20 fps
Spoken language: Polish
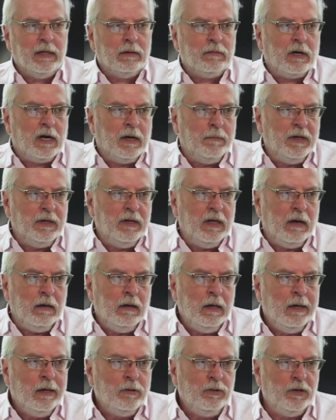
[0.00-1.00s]
To trochę na,
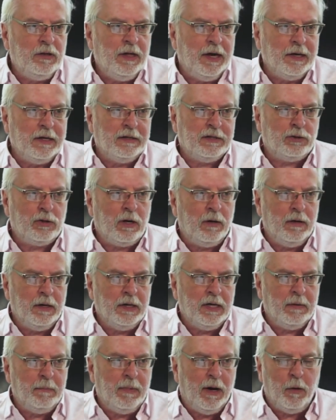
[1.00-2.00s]
dodaje z
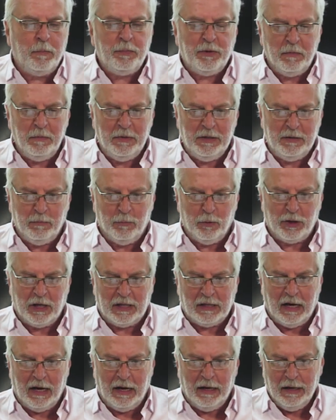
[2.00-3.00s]
kolei chyba optymizmu,
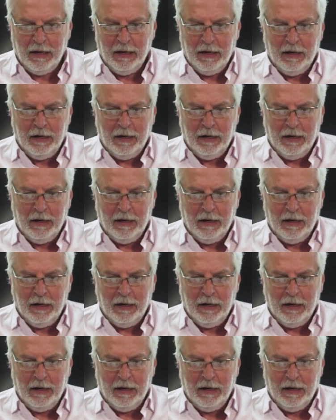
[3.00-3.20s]
że ta,